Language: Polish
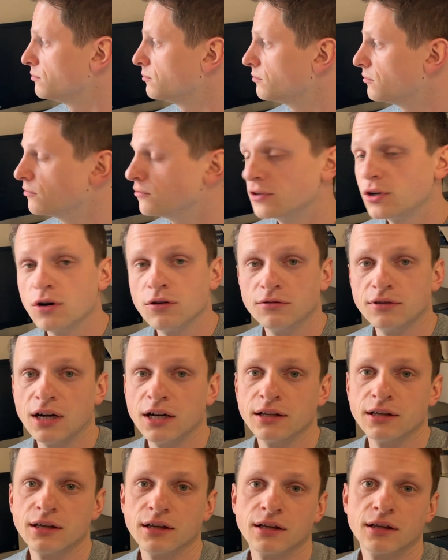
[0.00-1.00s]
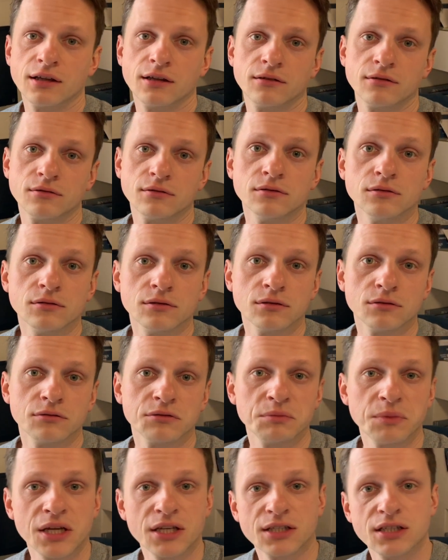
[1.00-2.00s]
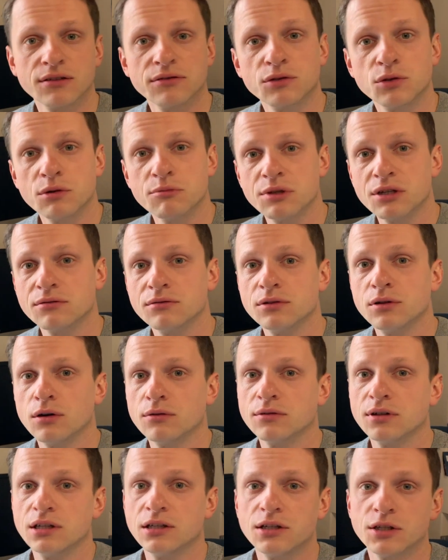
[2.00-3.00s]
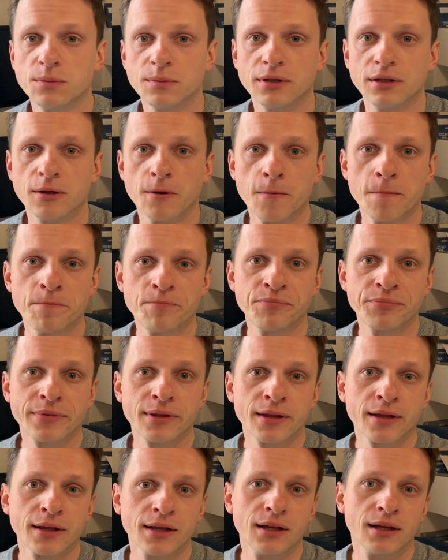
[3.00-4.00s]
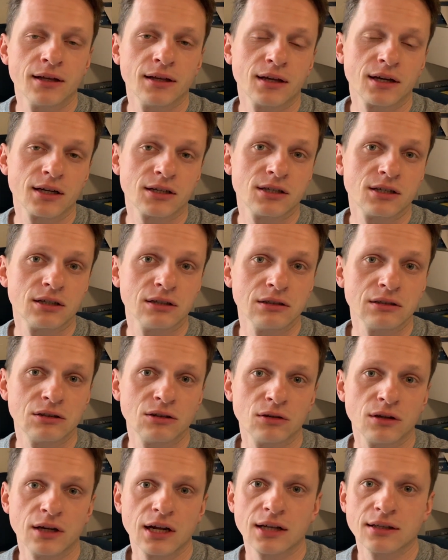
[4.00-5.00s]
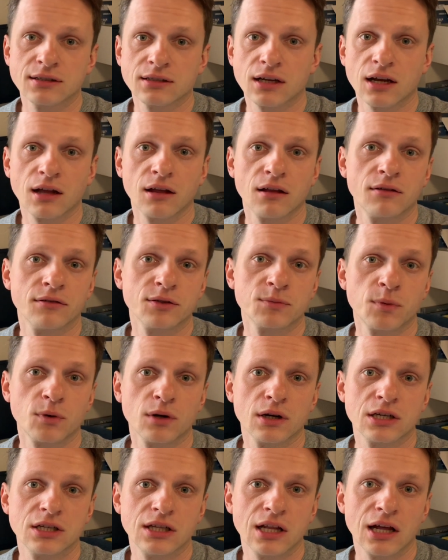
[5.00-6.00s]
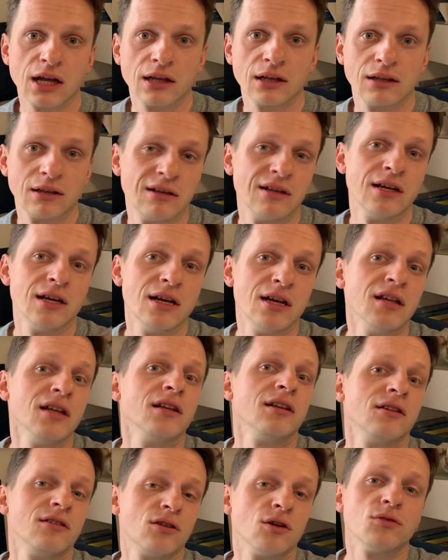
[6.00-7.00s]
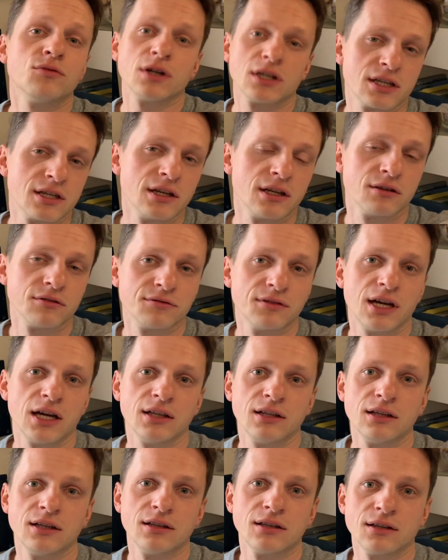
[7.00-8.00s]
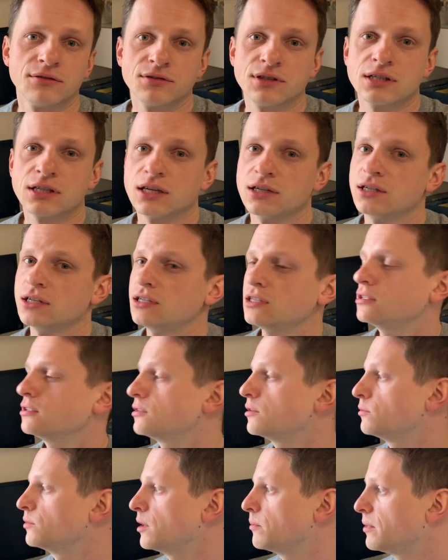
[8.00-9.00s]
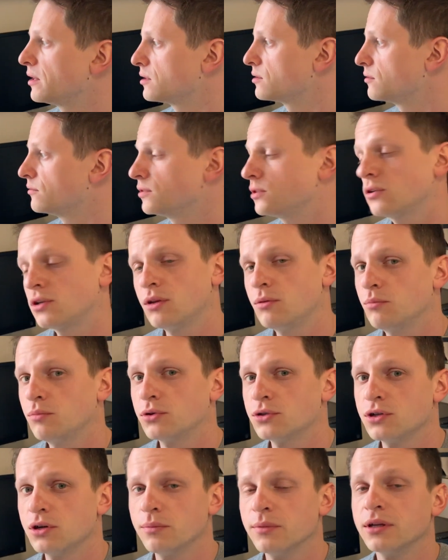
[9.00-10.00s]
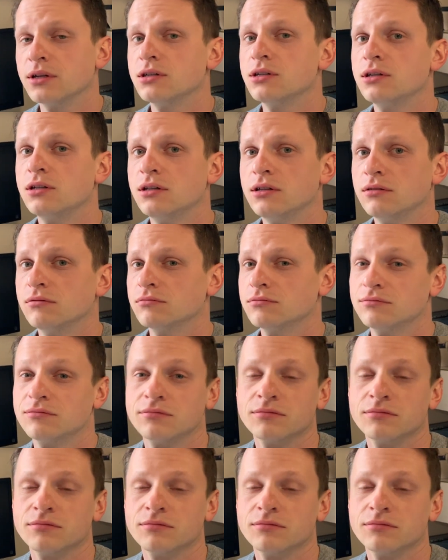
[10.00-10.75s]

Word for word: wychowanie, miejsce, w którym się wychowaliśmy, jakaś tolerancja społeczna. I to właśnie w Danii te wszystkie rzeczy są na bardzo wysokim poziomie, czyli